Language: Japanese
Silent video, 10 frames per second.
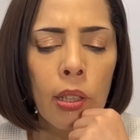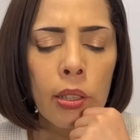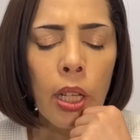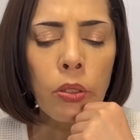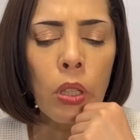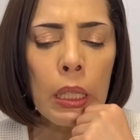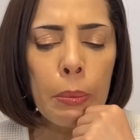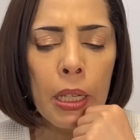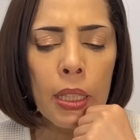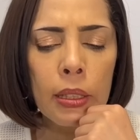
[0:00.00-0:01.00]
例え
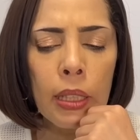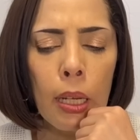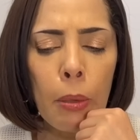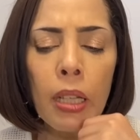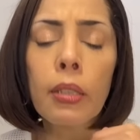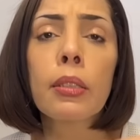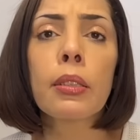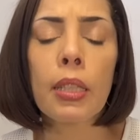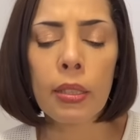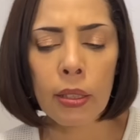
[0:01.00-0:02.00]
ばスターバックス
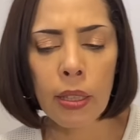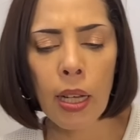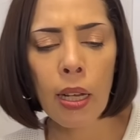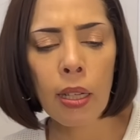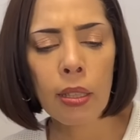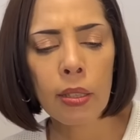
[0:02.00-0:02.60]
ですが、